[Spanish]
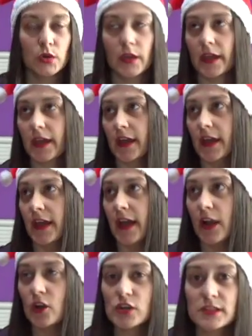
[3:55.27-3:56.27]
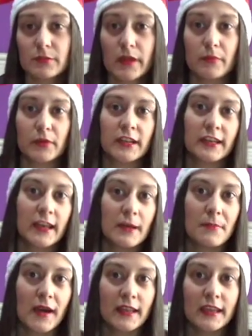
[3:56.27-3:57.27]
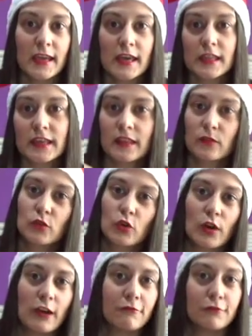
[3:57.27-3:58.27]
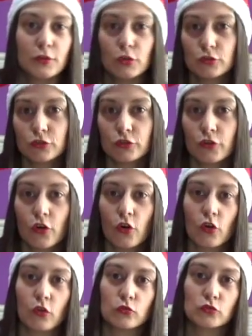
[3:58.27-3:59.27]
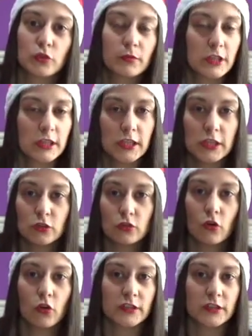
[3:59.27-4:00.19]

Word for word: eh, algo que se pueda poner en la pared, cada uno con la foto, con un sobrecito,